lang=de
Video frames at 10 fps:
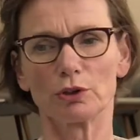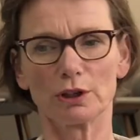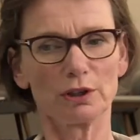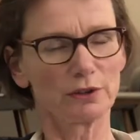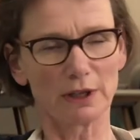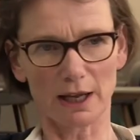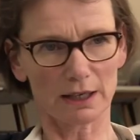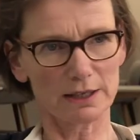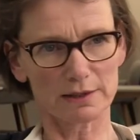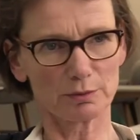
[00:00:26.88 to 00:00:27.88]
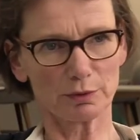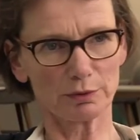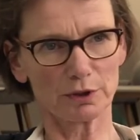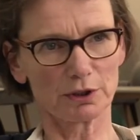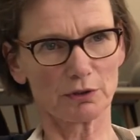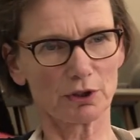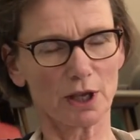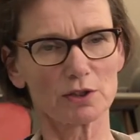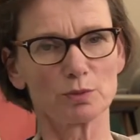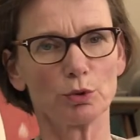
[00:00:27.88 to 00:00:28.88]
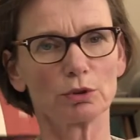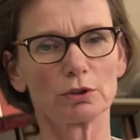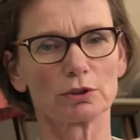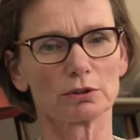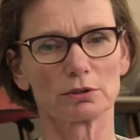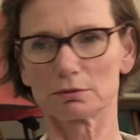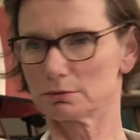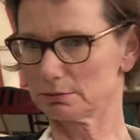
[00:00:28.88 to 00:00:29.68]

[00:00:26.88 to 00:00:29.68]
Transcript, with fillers: Und in diesen Nachlässen befindet sich alles Mögliche.